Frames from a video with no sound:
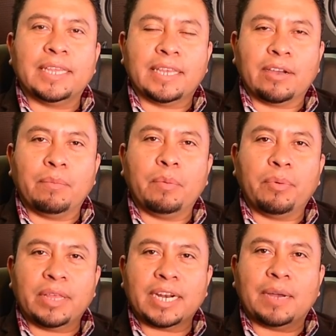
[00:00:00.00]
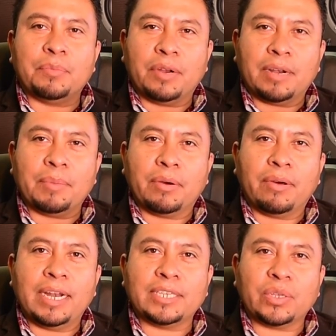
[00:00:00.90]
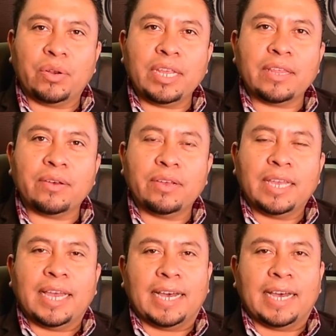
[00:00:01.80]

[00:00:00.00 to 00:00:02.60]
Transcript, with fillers: de cómo poder capturar mejor el sonido